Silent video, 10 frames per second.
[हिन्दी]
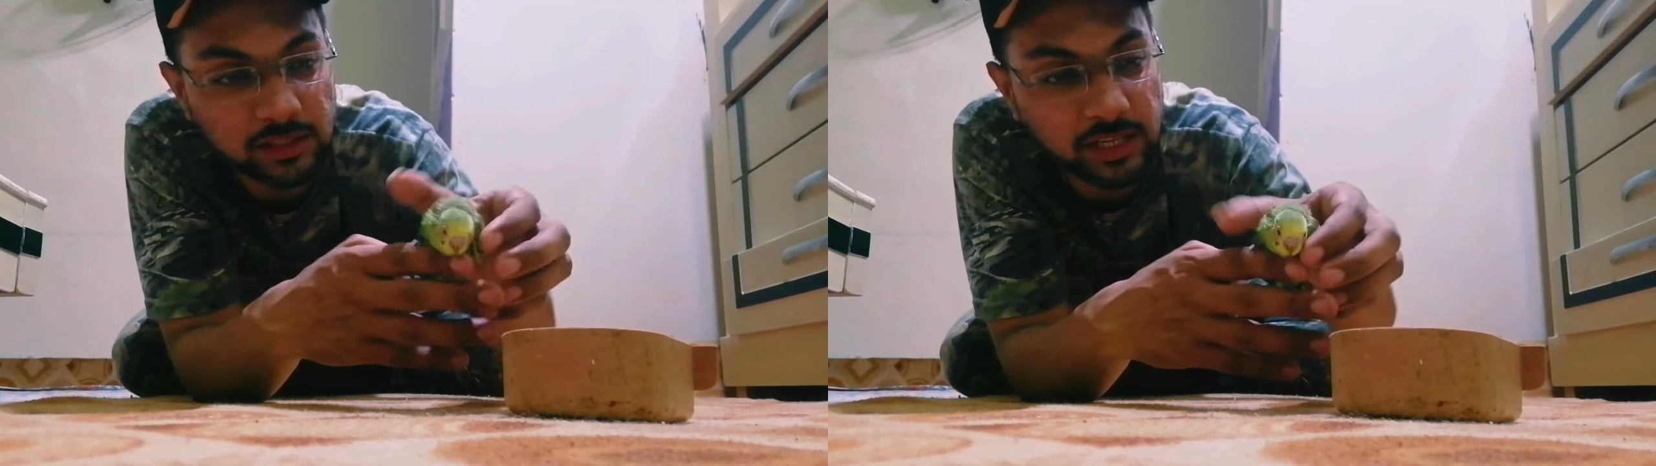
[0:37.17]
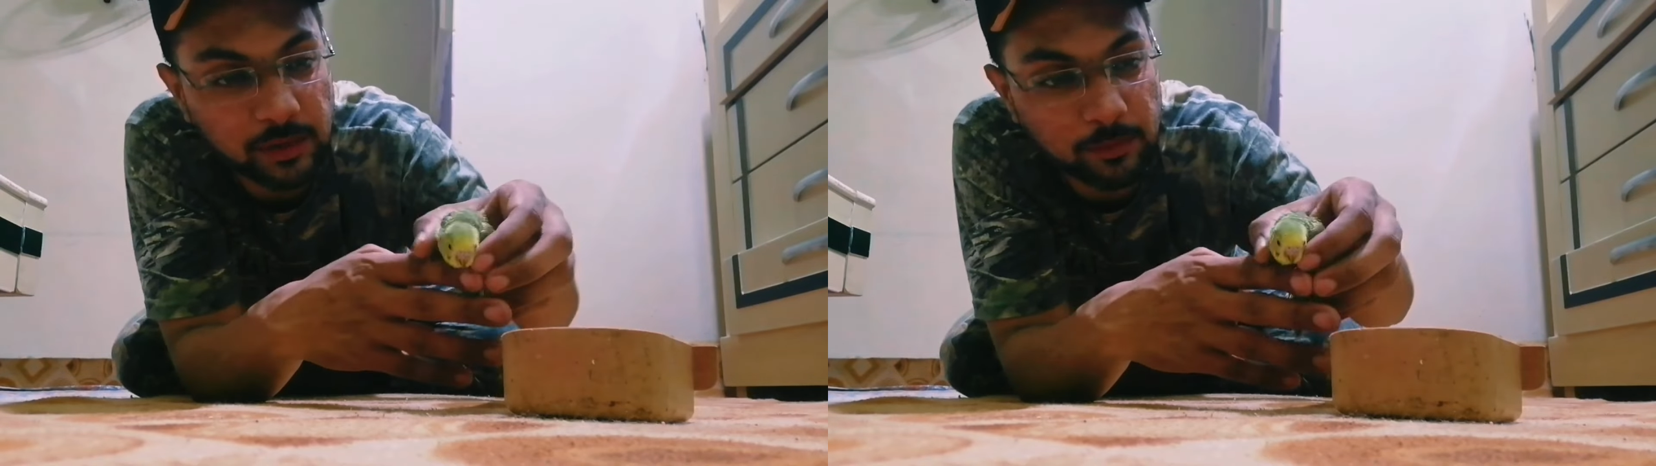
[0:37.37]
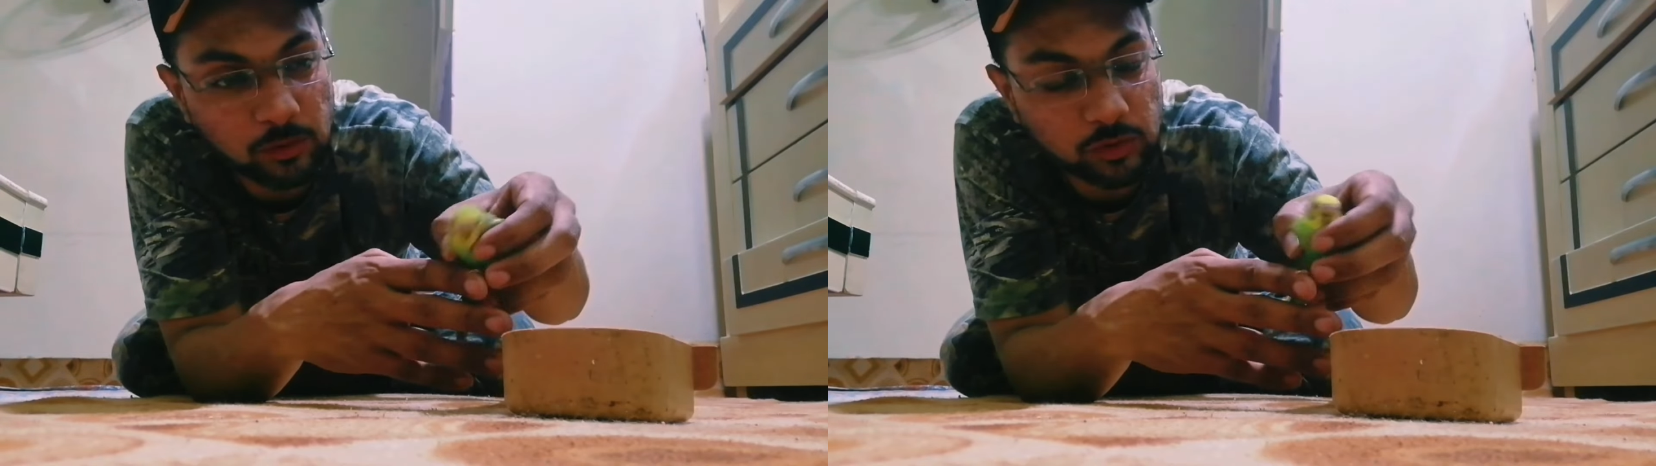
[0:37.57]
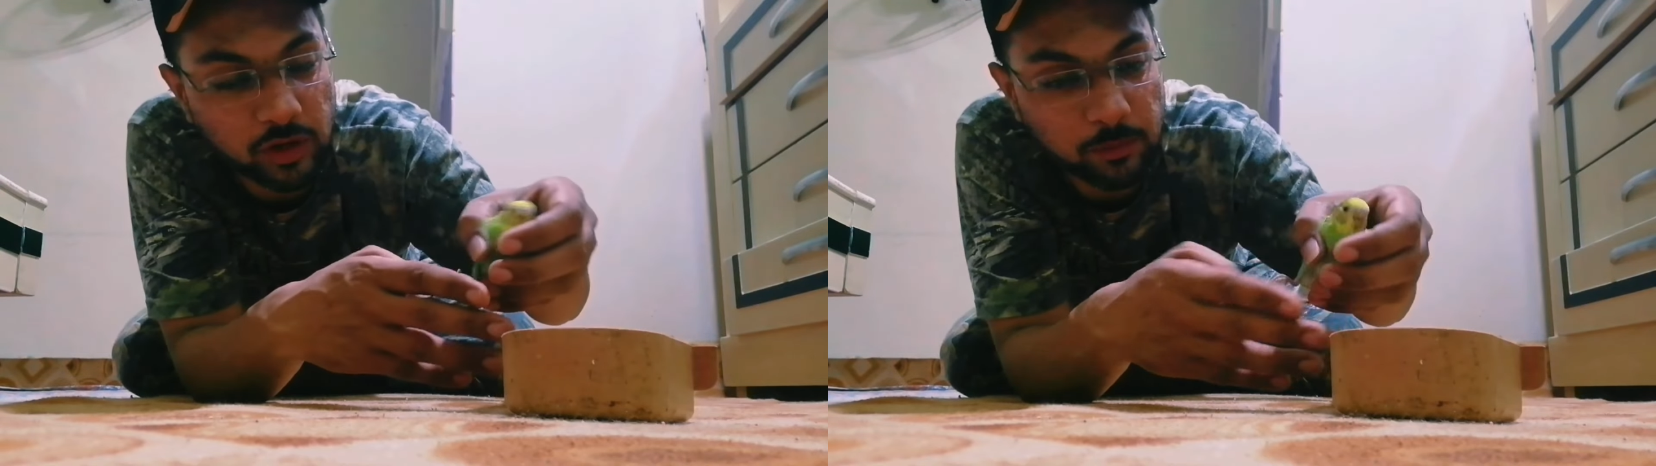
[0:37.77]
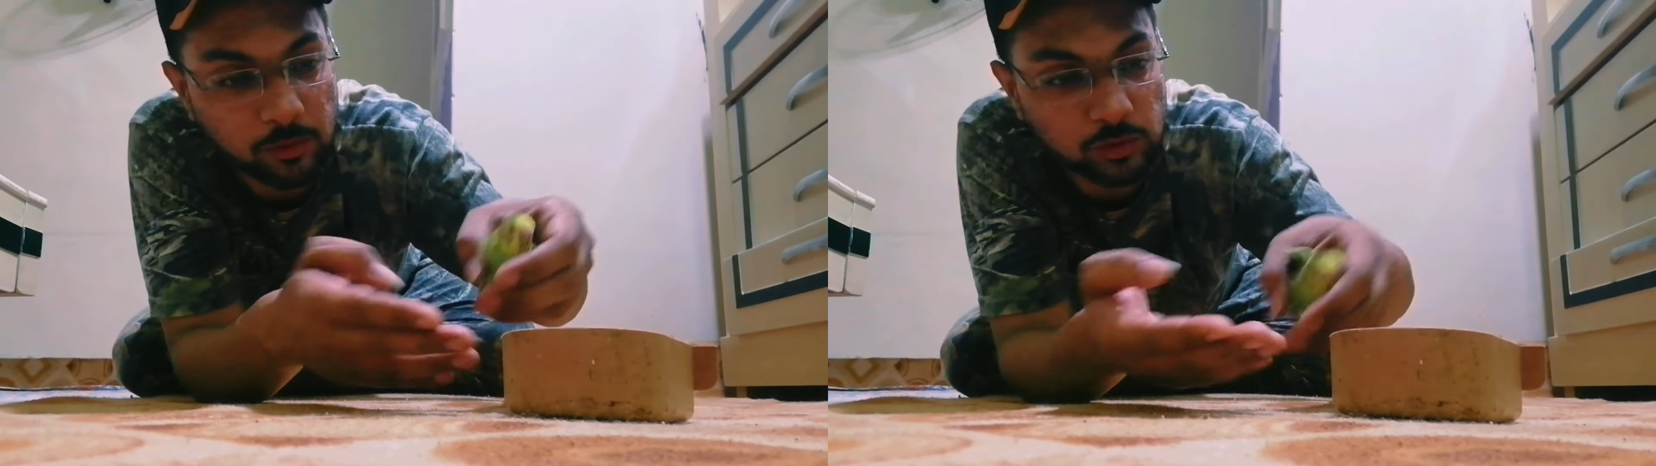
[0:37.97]
अच्छा एक मिनट
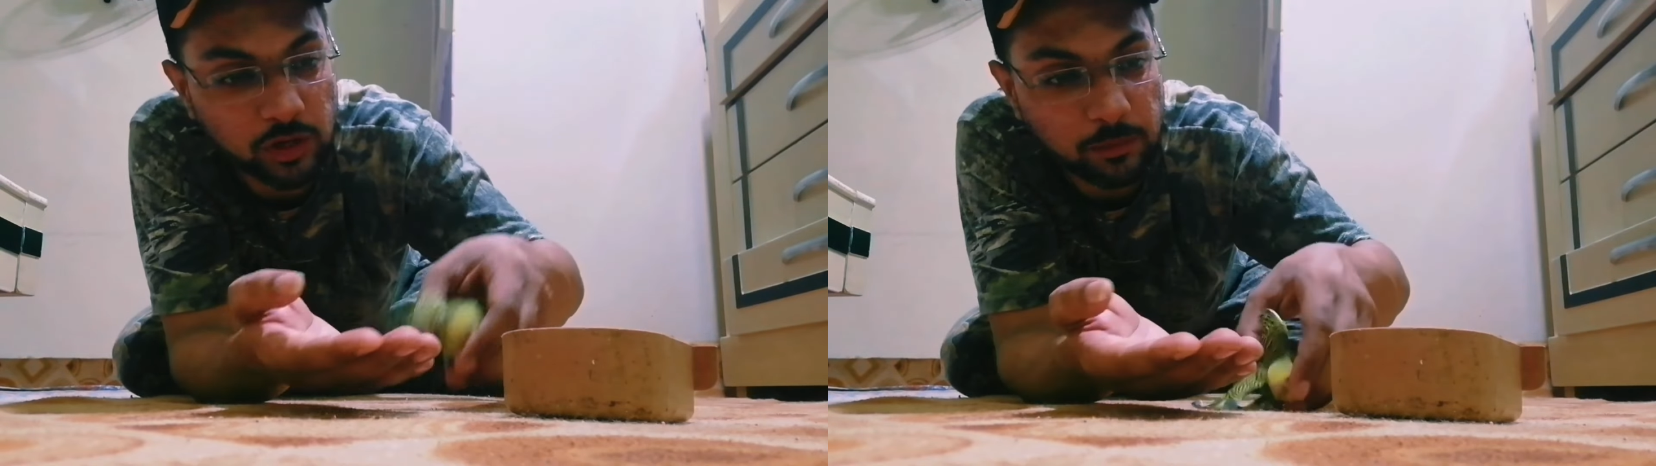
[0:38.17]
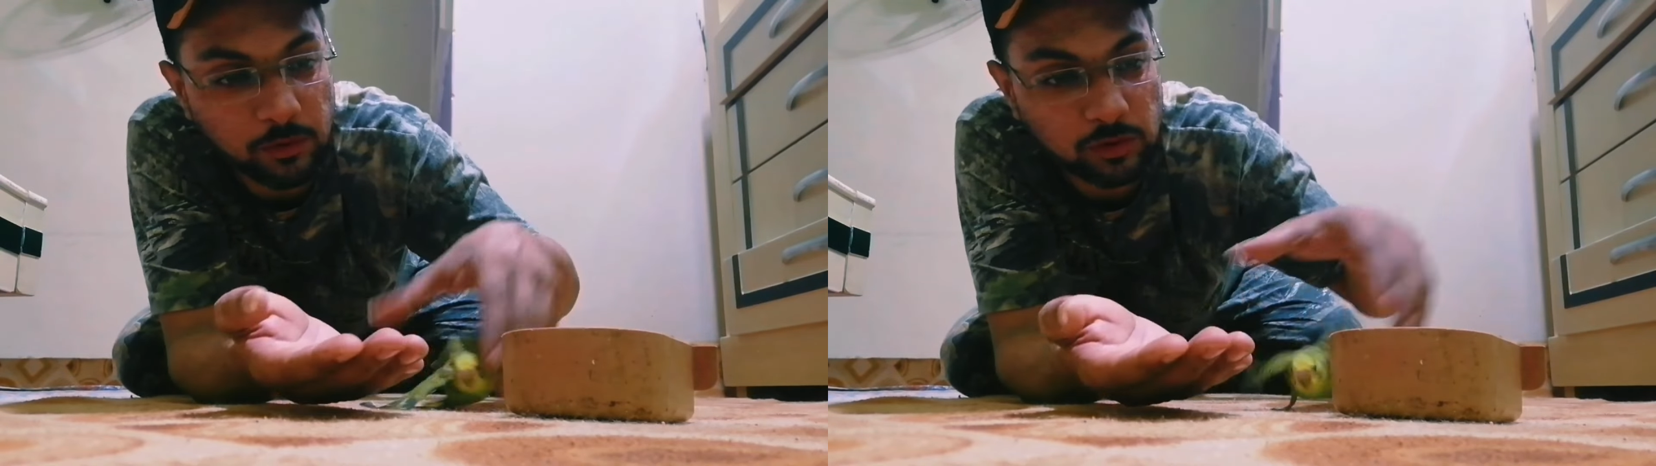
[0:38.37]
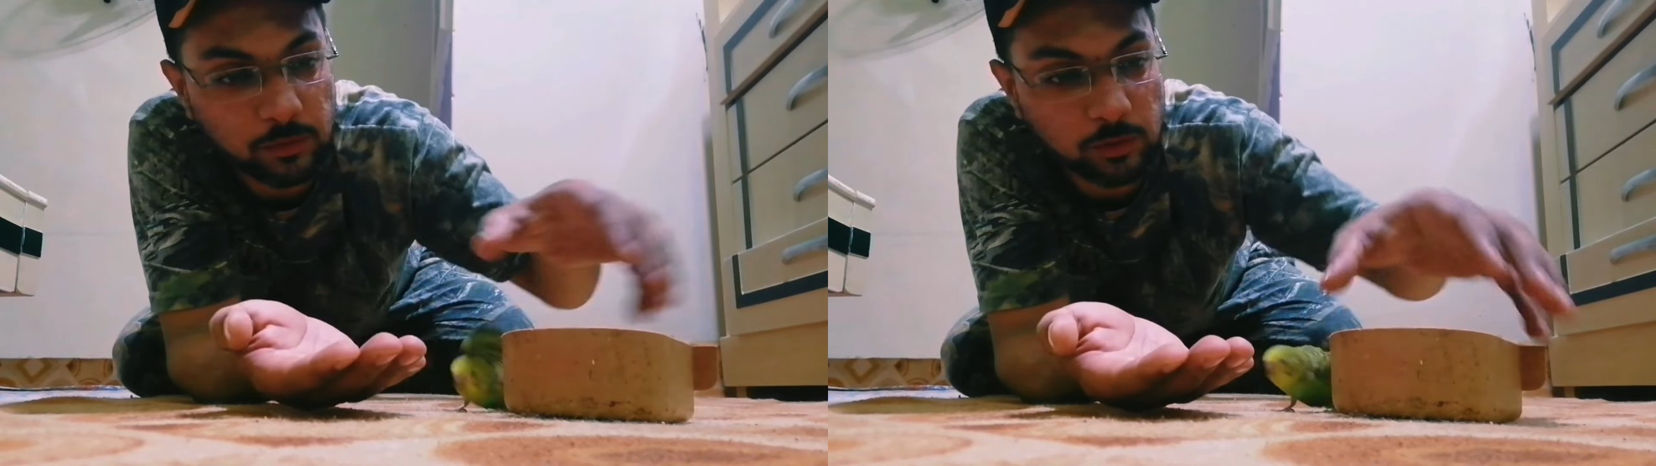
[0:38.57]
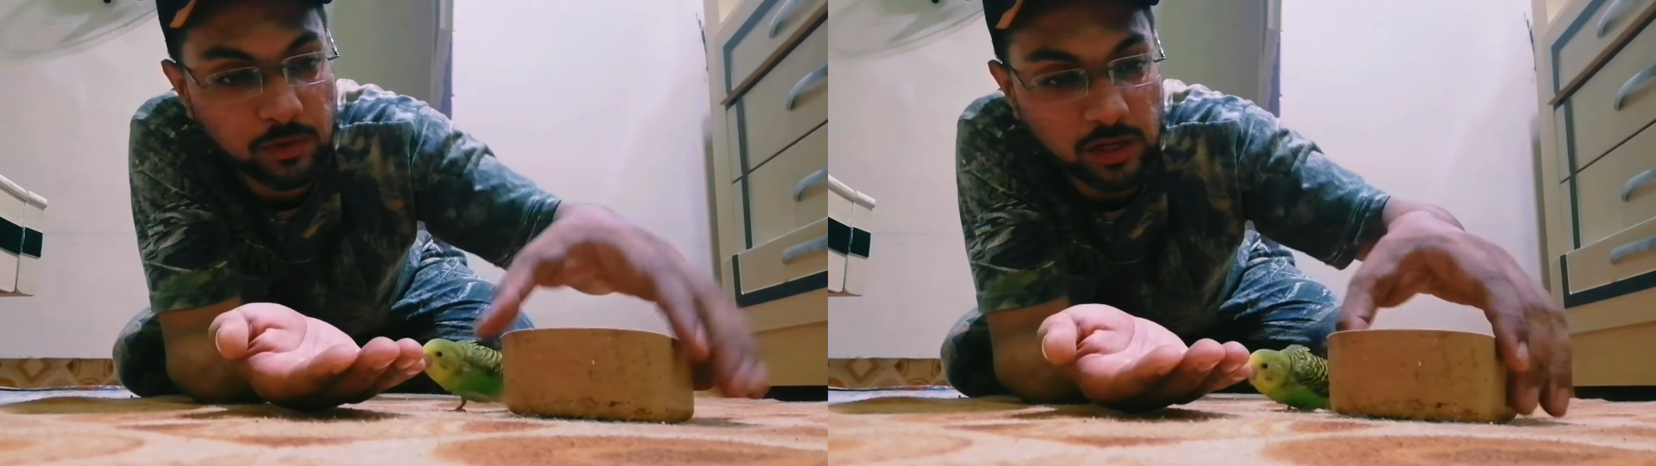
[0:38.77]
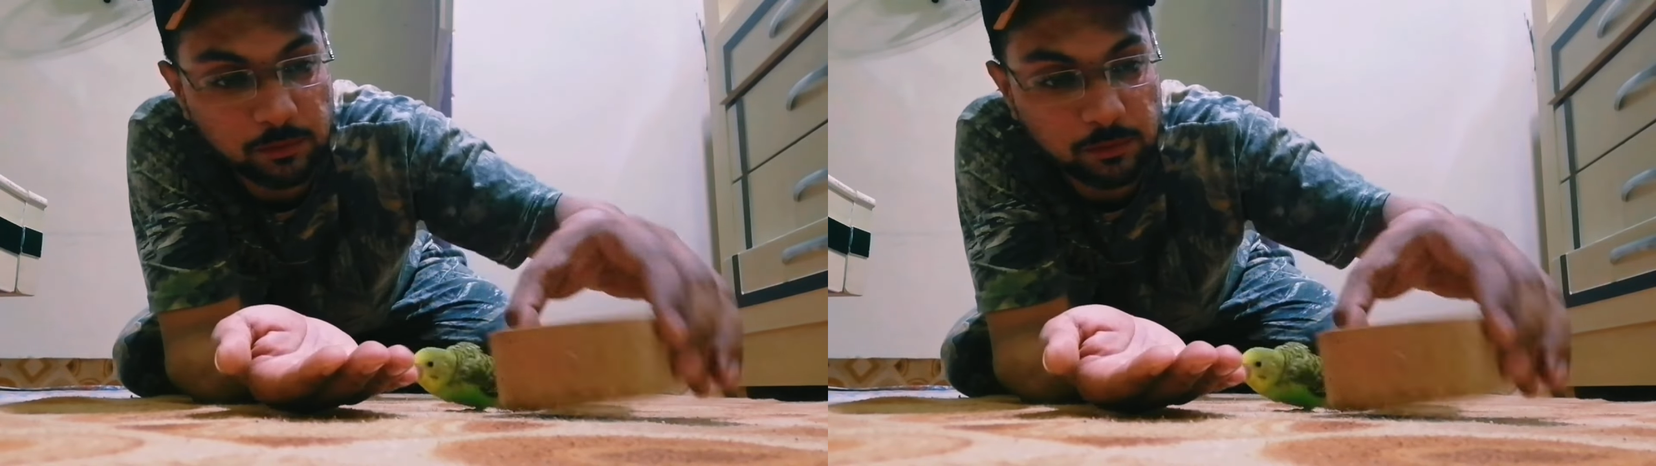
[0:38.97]
एक मिनट एक मिनट